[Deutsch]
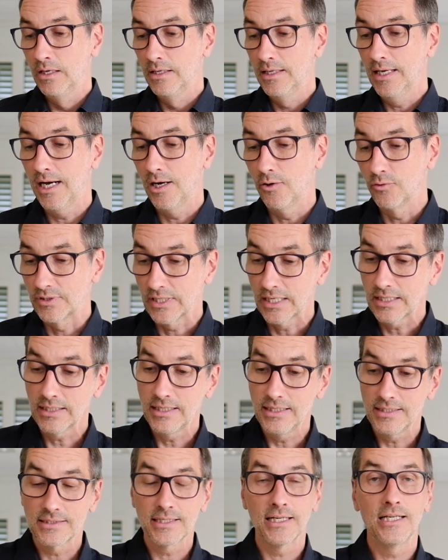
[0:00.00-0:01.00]
Ja, und dann
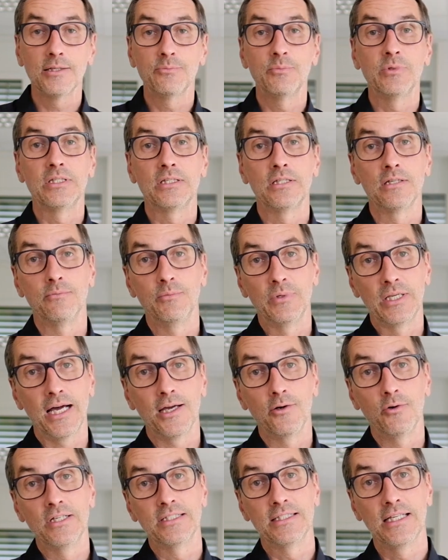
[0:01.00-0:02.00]
geht es halt mit, mit
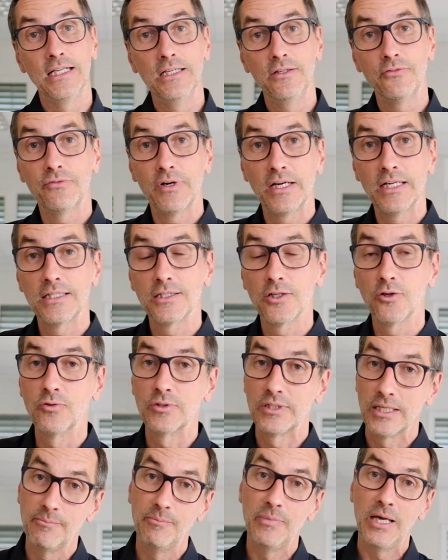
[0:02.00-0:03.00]
iOS 11 weiter
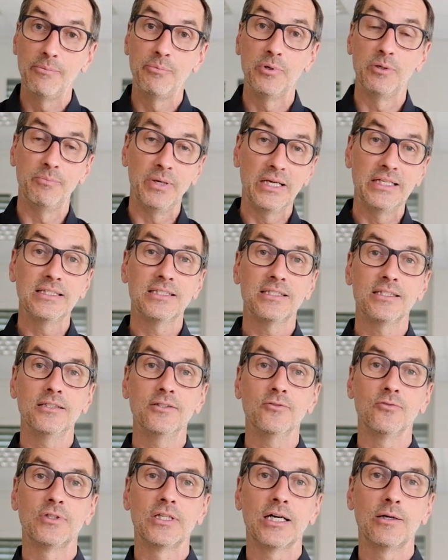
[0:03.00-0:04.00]
und dem Apple
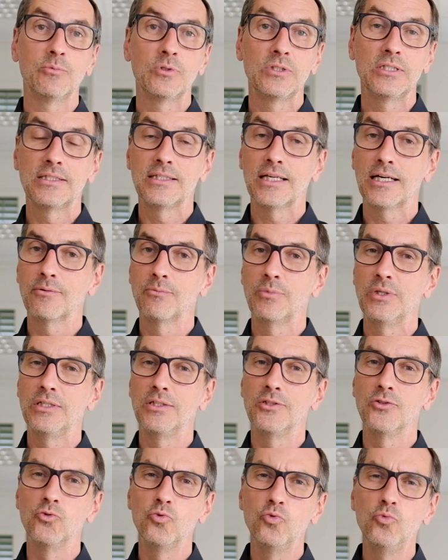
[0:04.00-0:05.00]
Pencil und da muss ich sagen, bin
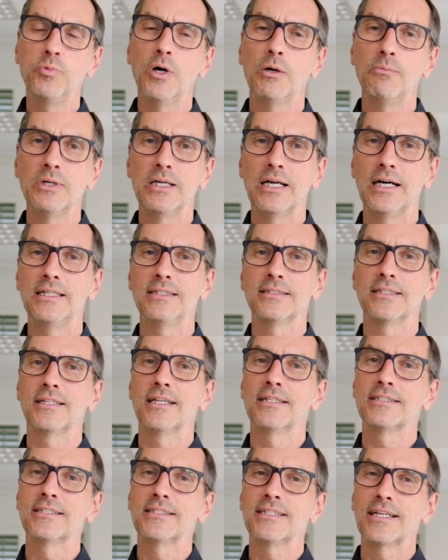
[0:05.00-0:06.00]
ich super
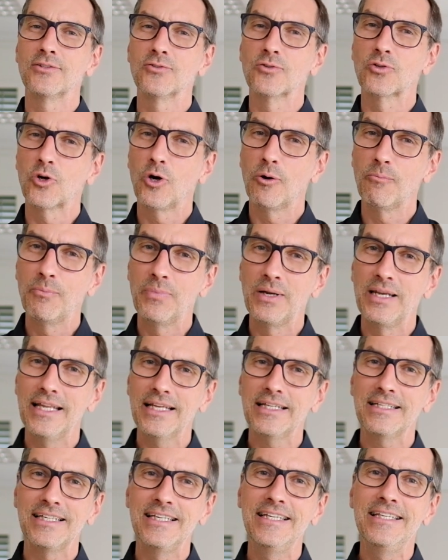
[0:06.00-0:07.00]
begeistert. Das ist also
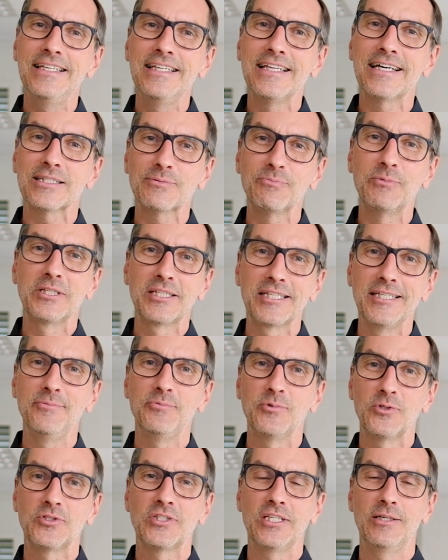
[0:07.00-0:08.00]
komplett in das
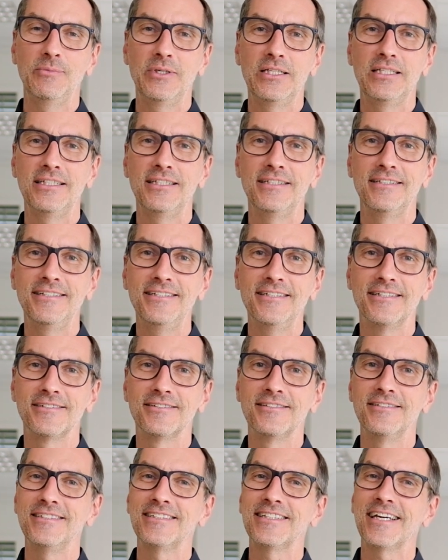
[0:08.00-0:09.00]
Betriebssystem
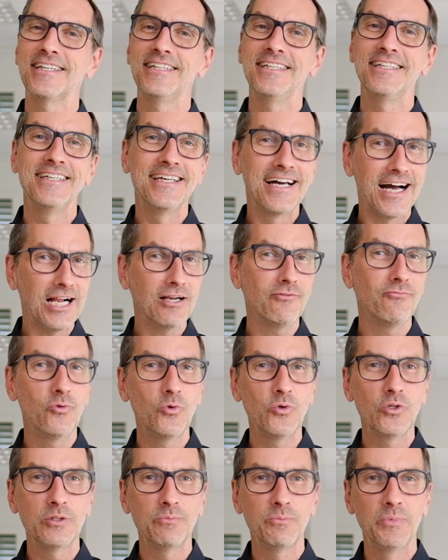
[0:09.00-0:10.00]
integriert. Ne? Ich kann, egal
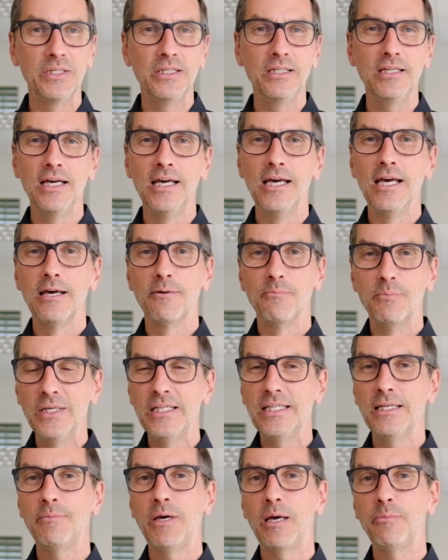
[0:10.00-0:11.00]
wo ich bin,
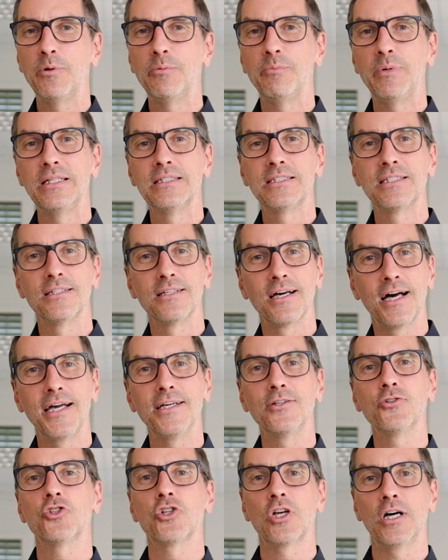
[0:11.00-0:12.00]
mit dem Apple Pencil
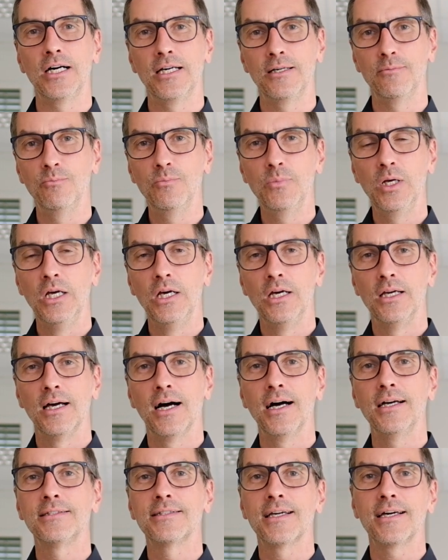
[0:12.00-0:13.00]
reinschreiben.
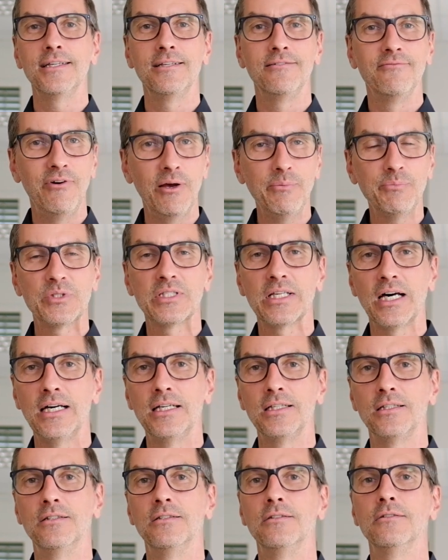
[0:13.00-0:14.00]
Ja, ich kann in
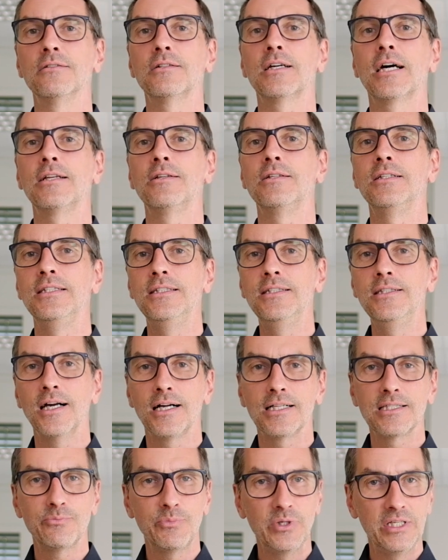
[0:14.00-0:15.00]
Webseiten, ne, kann die
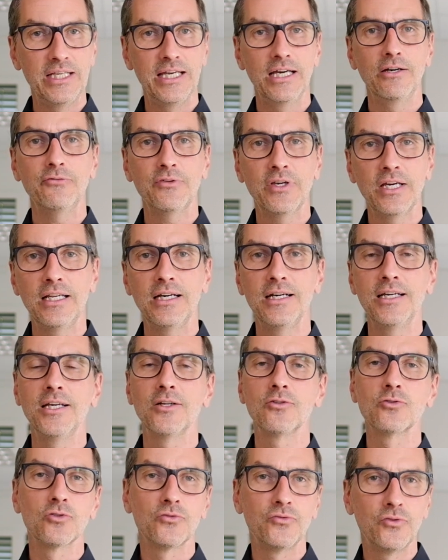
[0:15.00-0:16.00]
als PDF
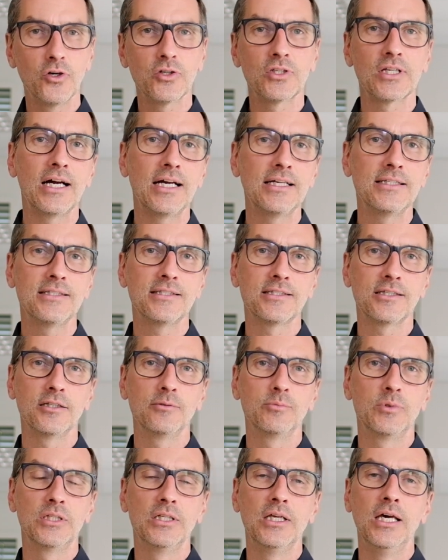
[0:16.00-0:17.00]
generieren und sofort
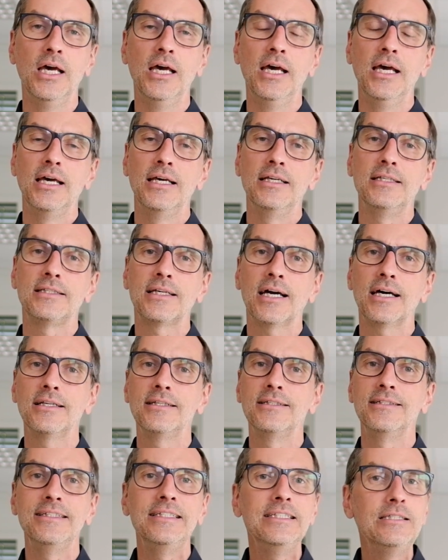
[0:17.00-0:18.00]
reinskribbeln. Ich
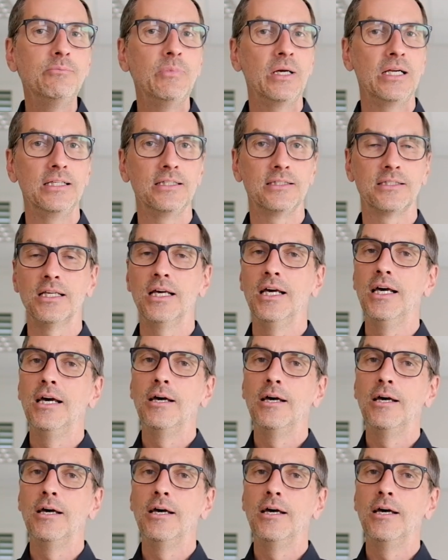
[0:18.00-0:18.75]
kann in E-Mails